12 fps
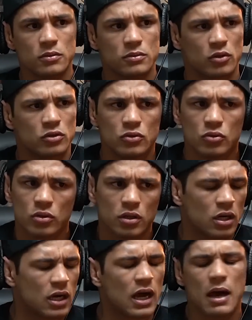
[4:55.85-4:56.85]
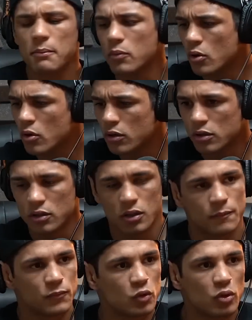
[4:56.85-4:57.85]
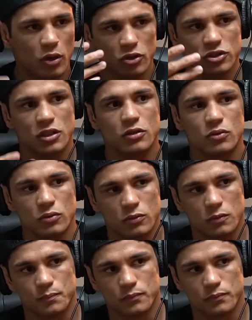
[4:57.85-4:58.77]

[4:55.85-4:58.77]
Pega tá na doendo, costela, Acabou. eu Eu nocauteei o...